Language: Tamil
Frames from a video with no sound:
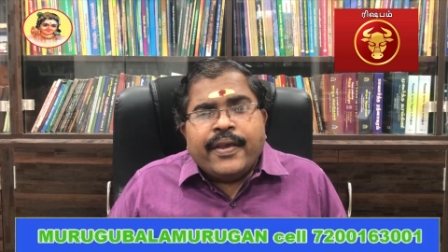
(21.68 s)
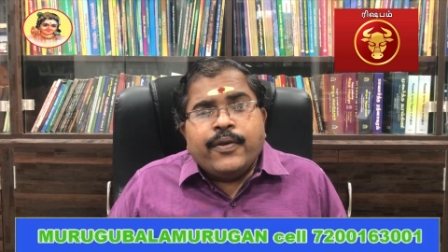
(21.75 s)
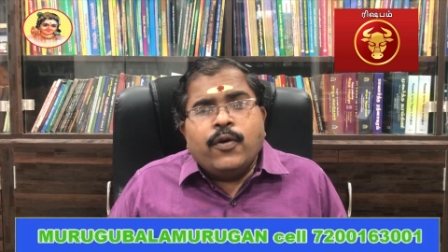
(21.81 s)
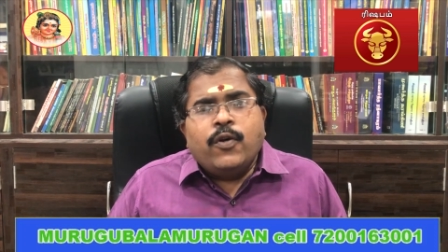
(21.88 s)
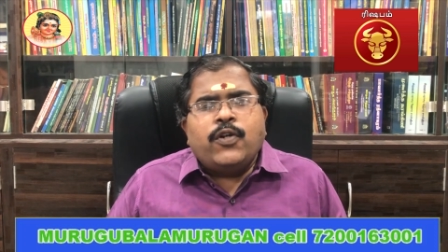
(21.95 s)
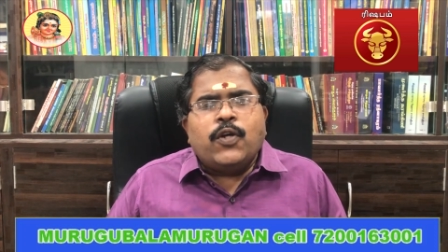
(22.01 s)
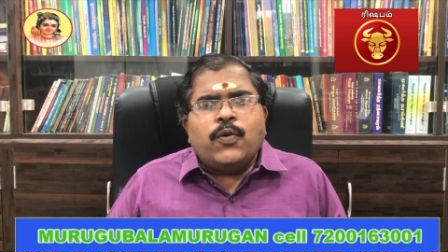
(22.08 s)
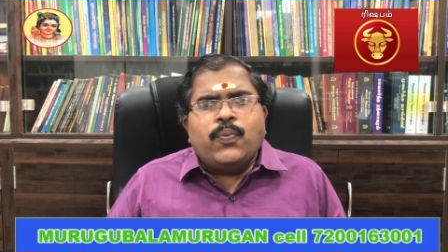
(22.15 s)

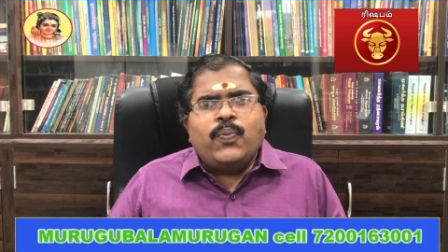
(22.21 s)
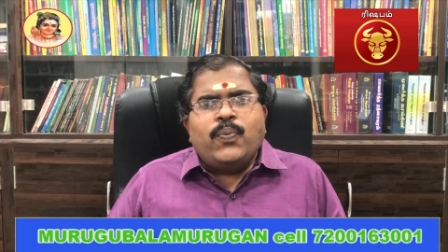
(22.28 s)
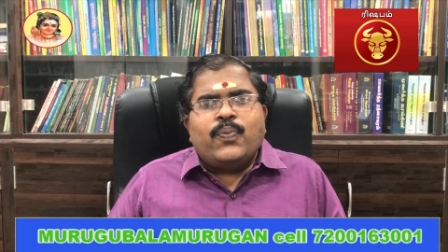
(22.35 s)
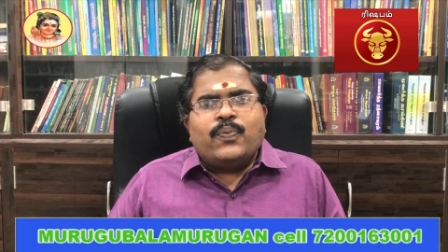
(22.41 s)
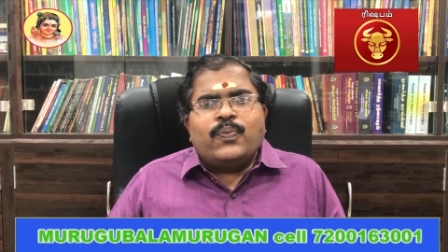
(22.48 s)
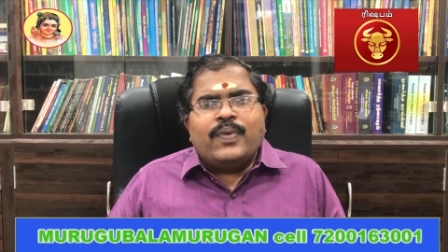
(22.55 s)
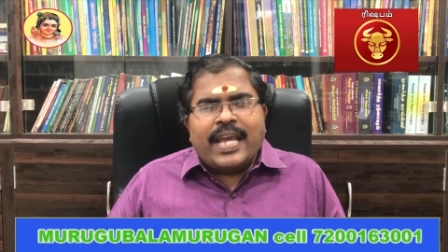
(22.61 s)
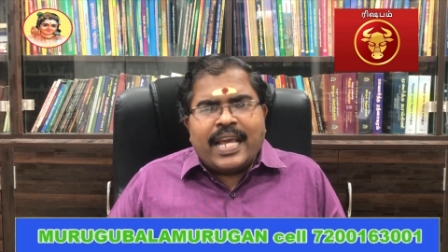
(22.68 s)
யூடியூப்
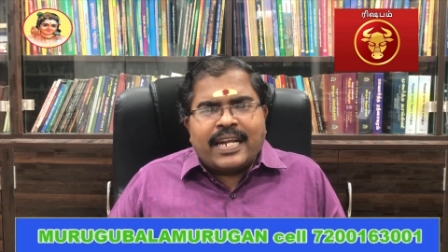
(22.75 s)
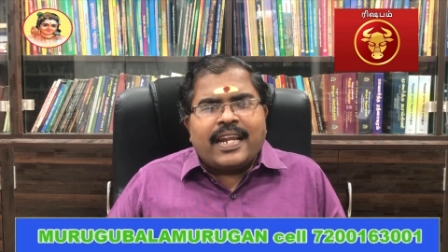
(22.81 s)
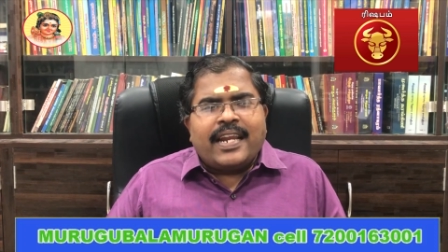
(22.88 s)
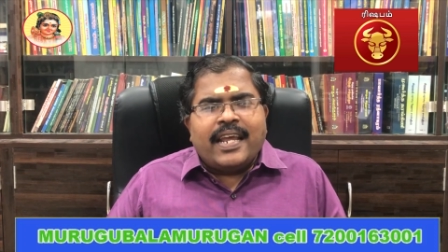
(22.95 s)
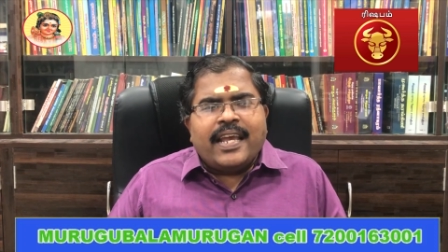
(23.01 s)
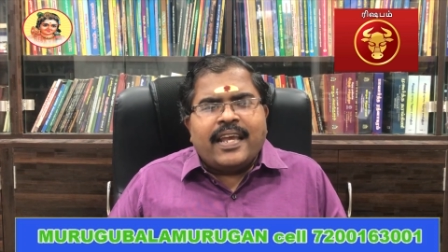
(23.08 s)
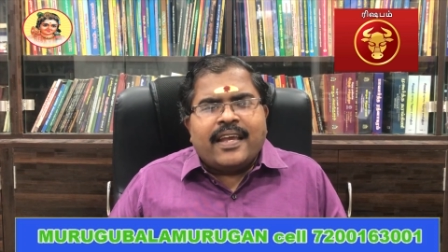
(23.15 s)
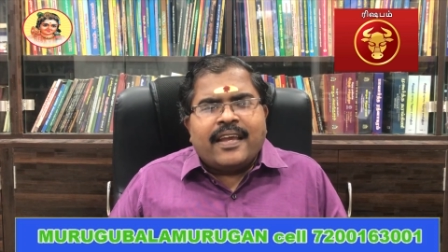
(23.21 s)

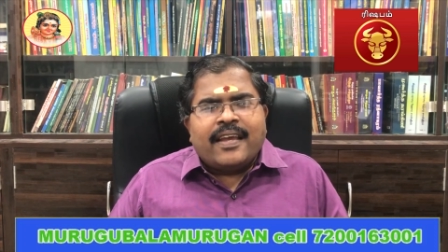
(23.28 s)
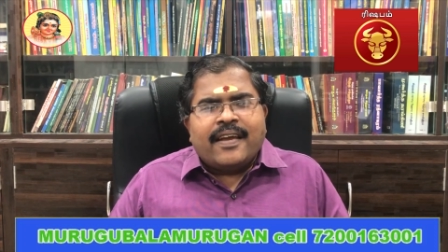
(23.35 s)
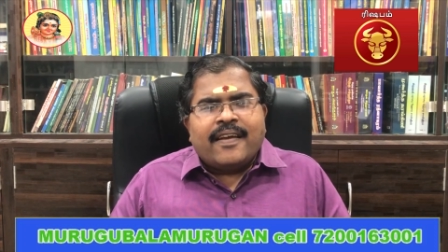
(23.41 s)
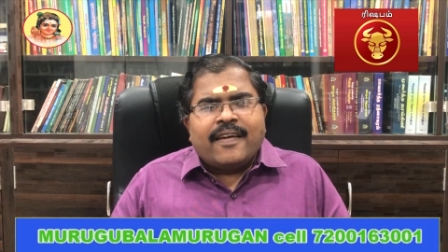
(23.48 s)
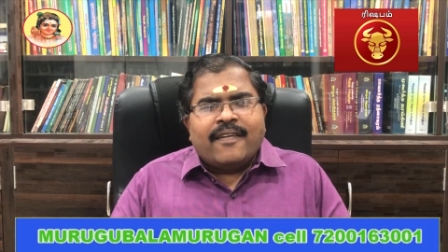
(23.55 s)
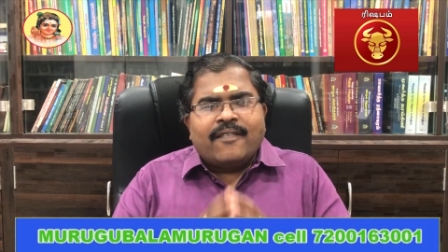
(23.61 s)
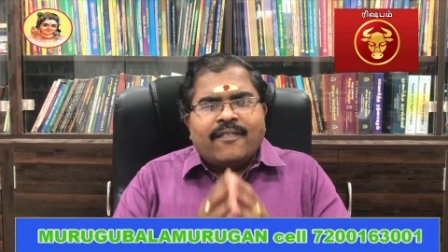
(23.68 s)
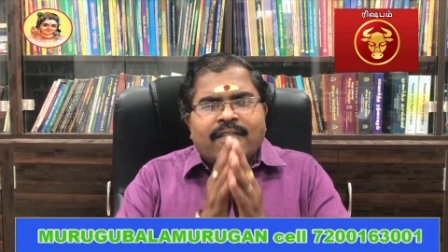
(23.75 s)
நேயர்களே
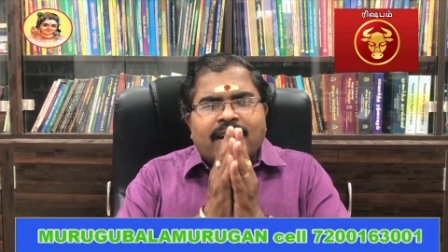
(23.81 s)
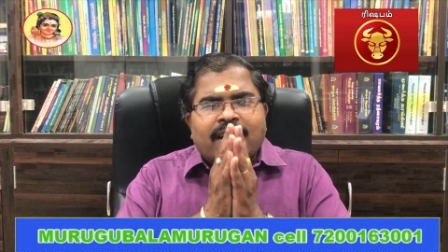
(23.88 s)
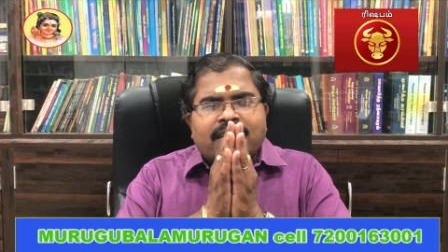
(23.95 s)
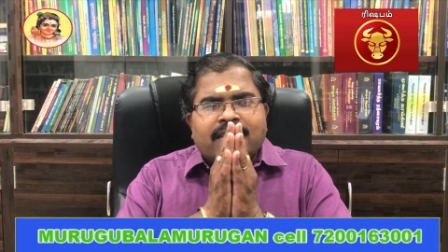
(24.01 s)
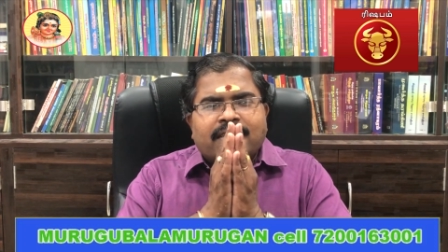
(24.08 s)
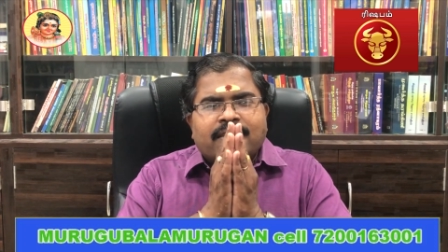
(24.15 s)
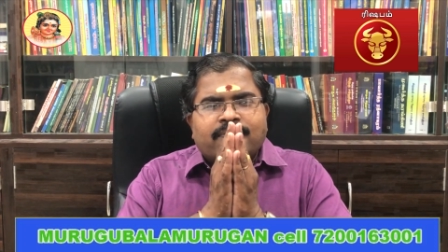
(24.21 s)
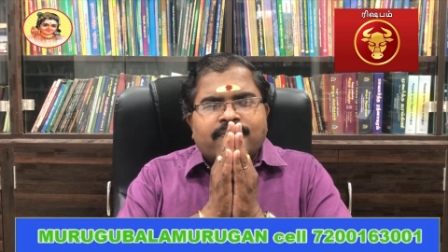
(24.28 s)

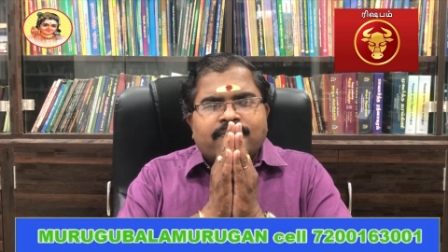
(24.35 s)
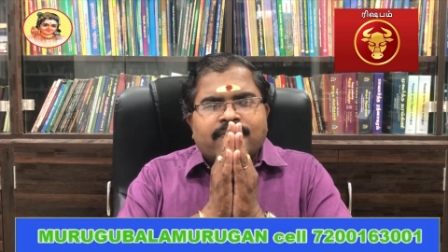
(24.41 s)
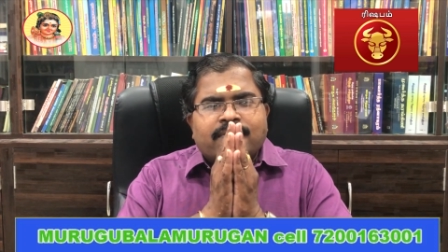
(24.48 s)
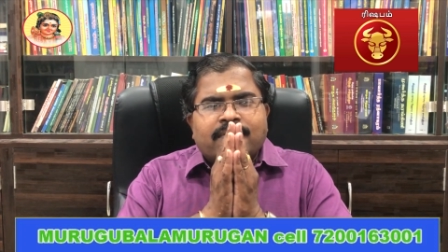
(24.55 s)
வணக்கம்